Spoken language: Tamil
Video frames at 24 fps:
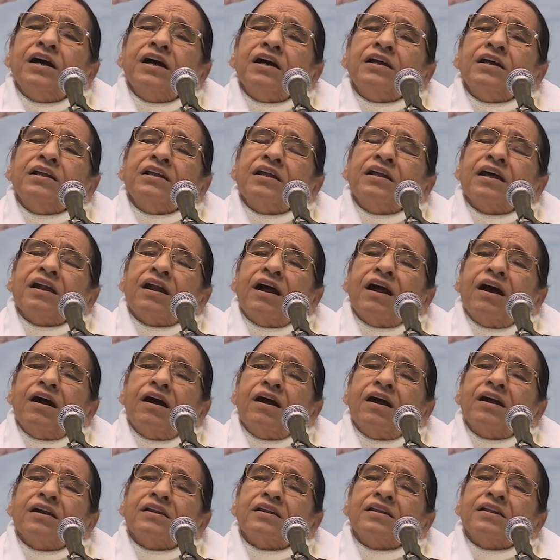என்ன
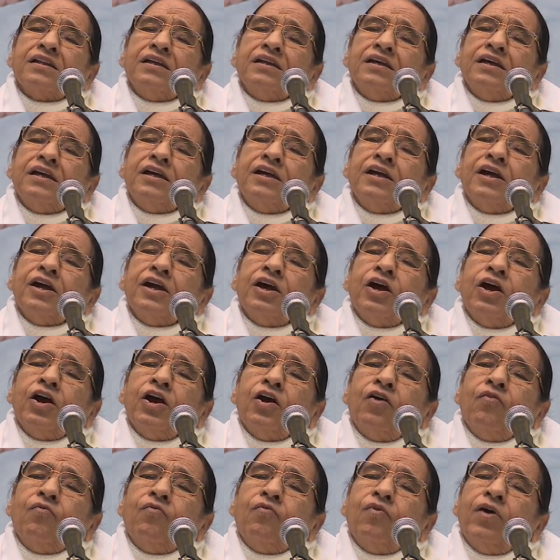யோசிக்கிறார்கள் என்றால்
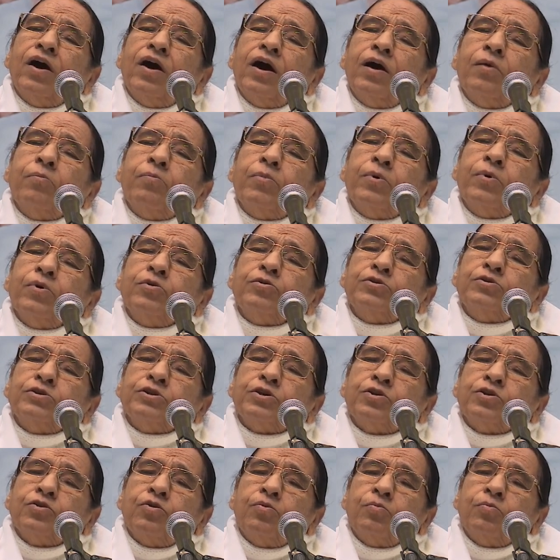என்னுடைய
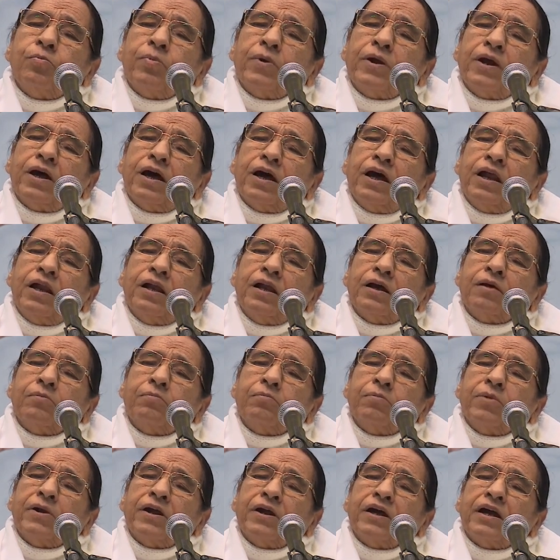ஸ்டேஜ் மிக
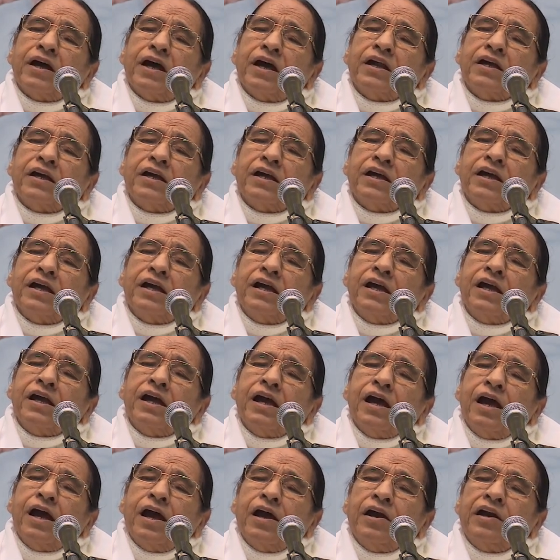அழகாக தென்பட வேண்டும்
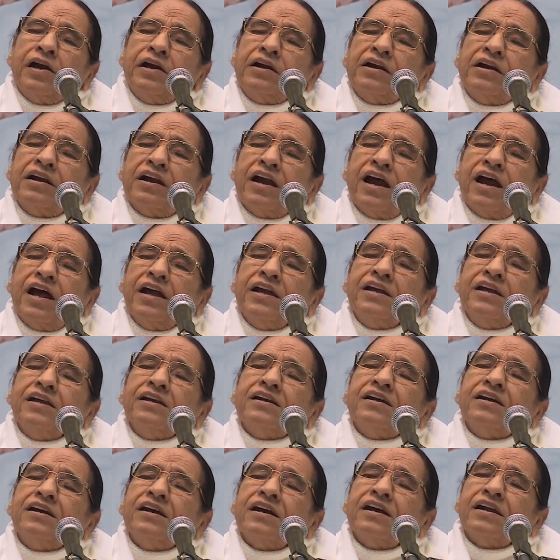என்று
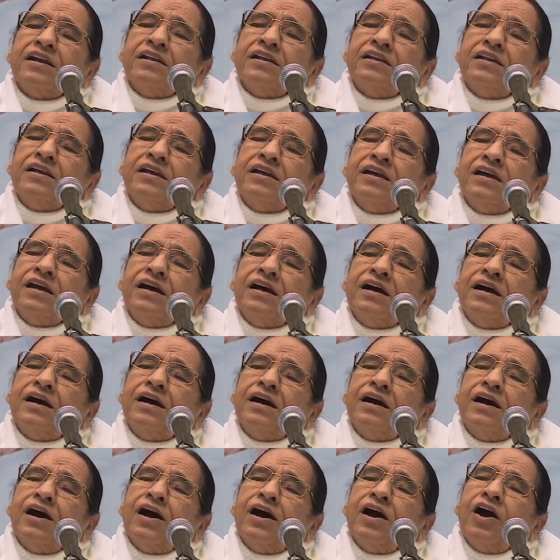ஆக பாபா
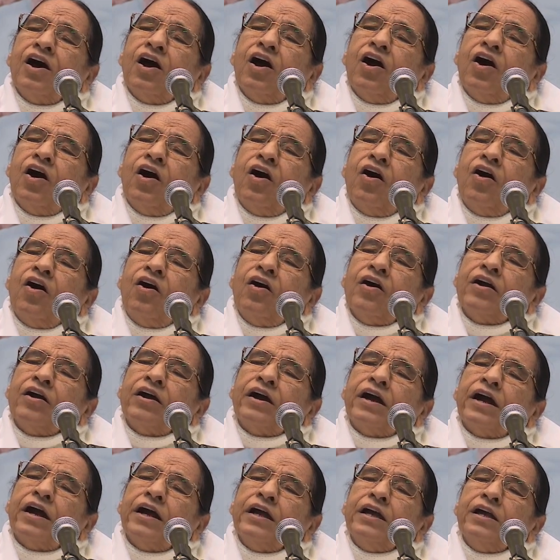அதை பார்த்து
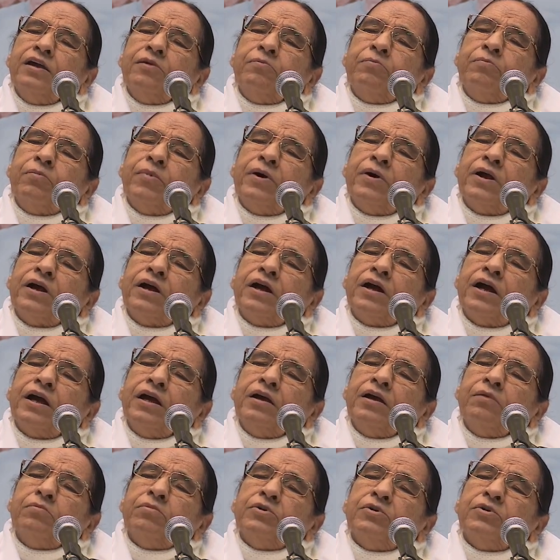புன்முறுவலிட்டார்